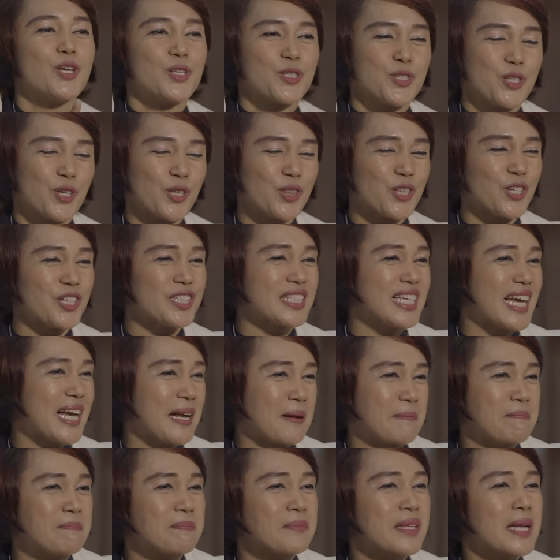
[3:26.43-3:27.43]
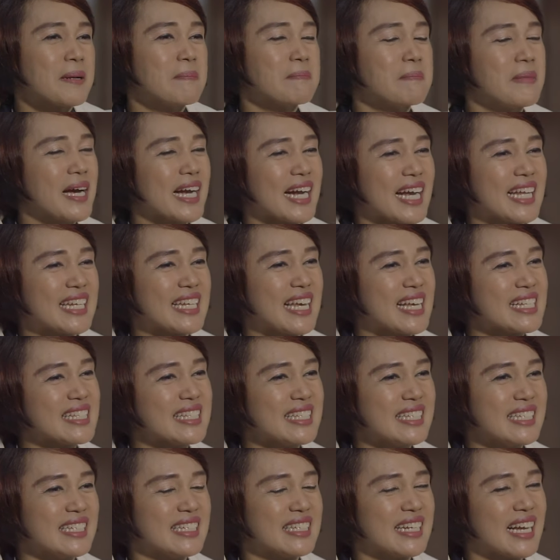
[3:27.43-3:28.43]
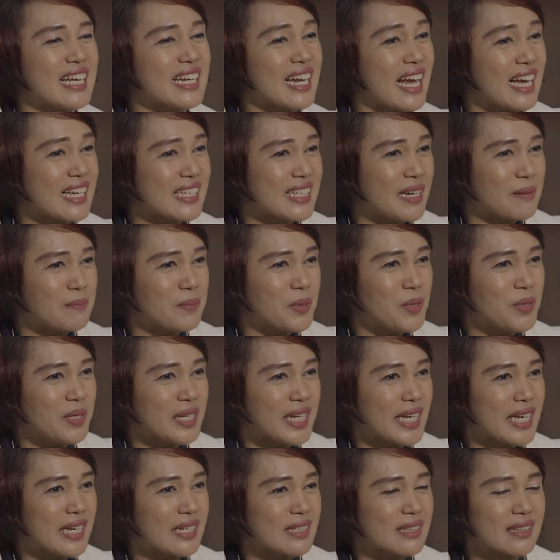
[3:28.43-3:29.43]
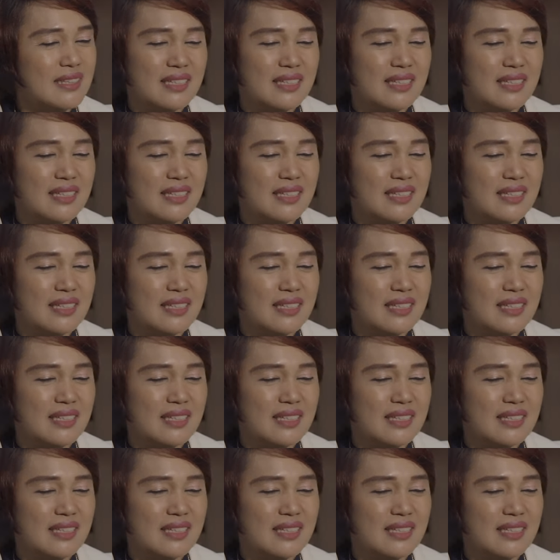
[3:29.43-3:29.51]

Contohnya, makan nasi dengan ayam goreng